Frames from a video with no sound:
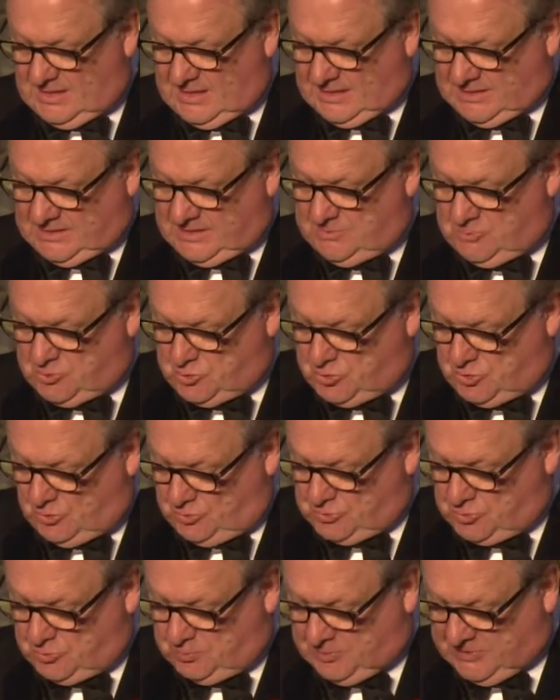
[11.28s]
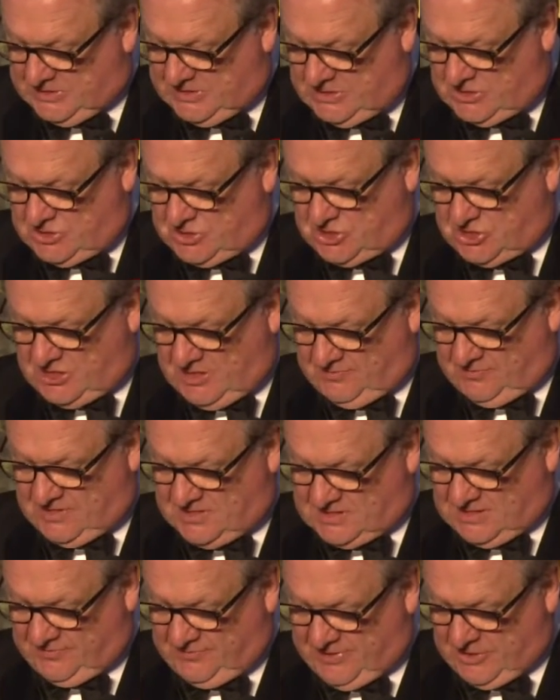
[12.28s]
L'attribution du prix chef
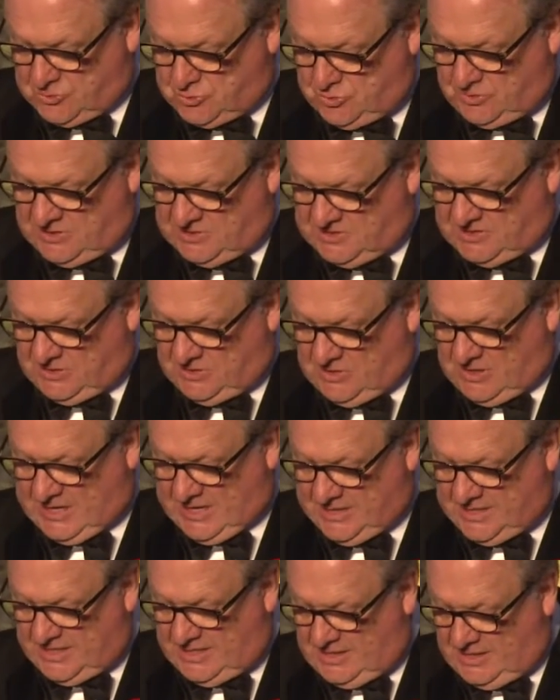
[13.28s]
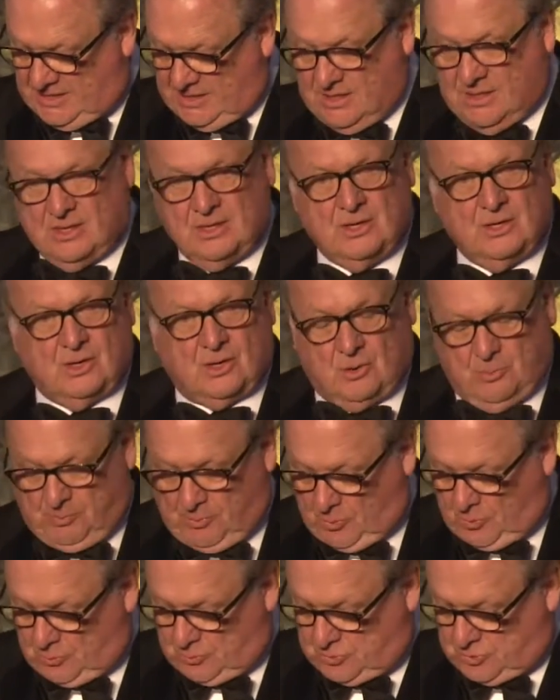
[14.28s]
des affaires juridiques de l'année
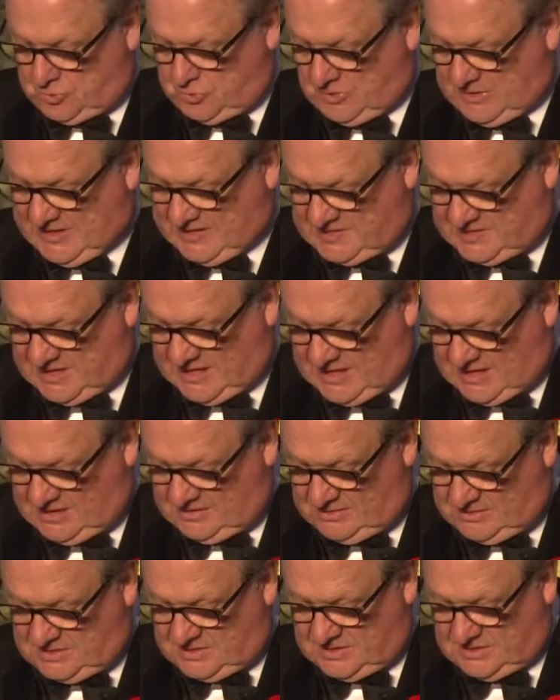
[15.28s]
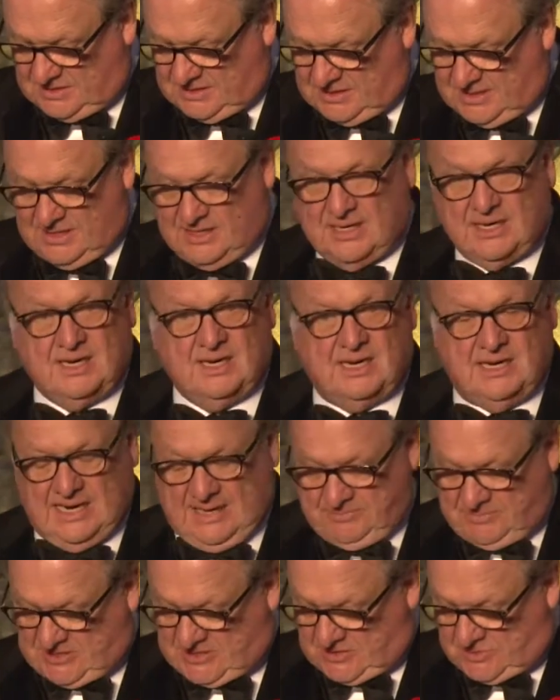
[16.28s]
repose sur l'excellence,
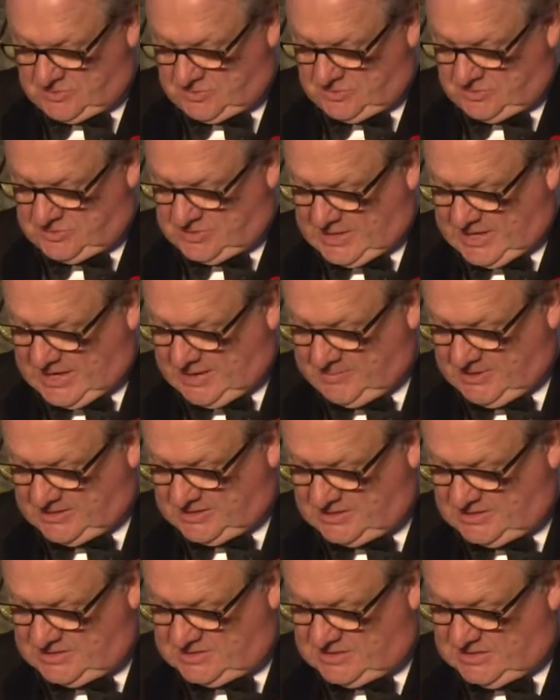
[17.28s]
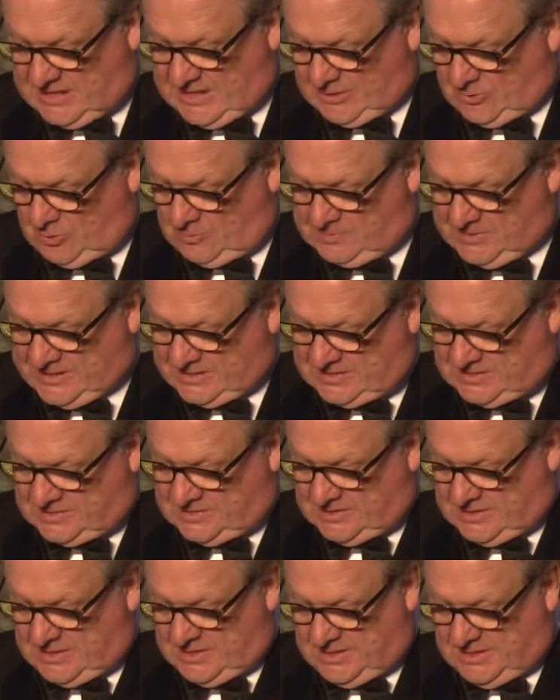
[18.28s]
l'aptitude à maîtriser la
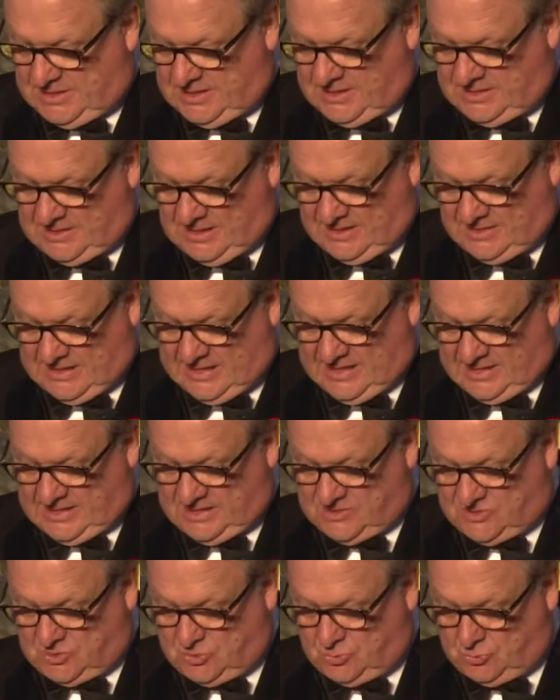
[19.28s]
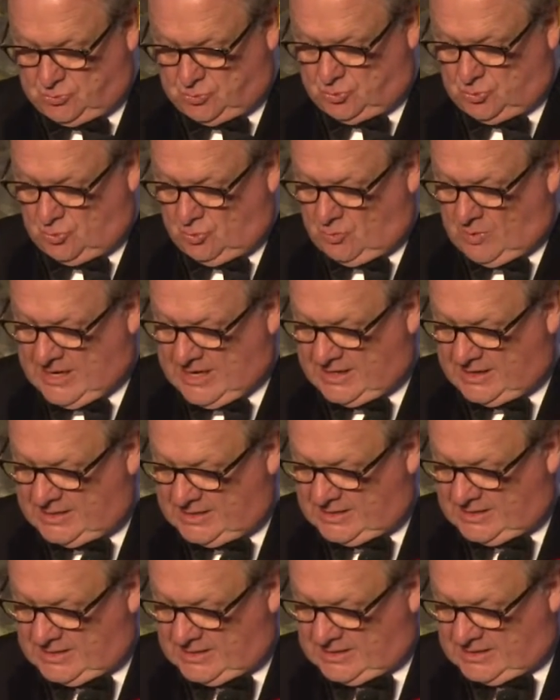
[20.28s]
complexité liée tant à la question du droit
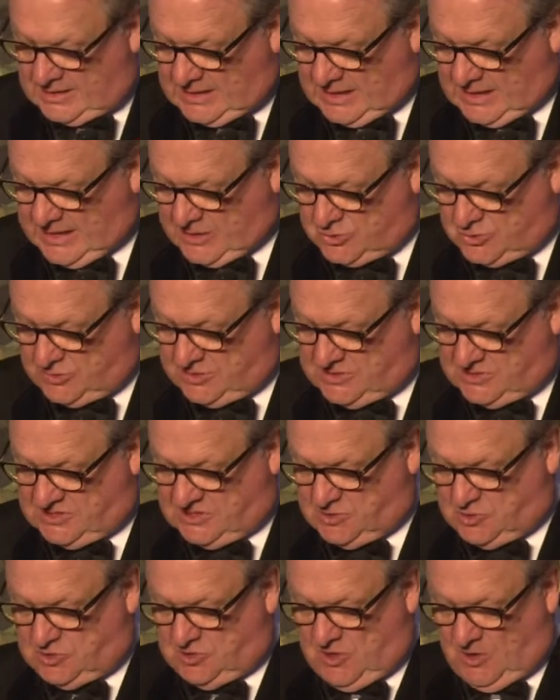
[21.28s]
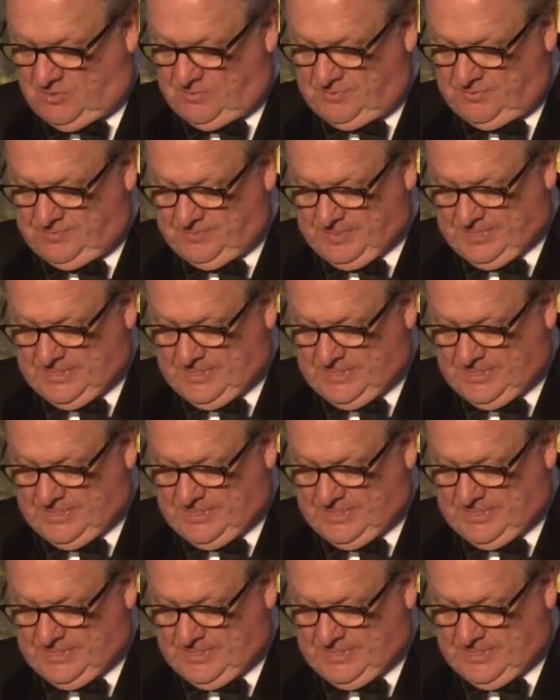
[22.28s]
qu'à la juridiction,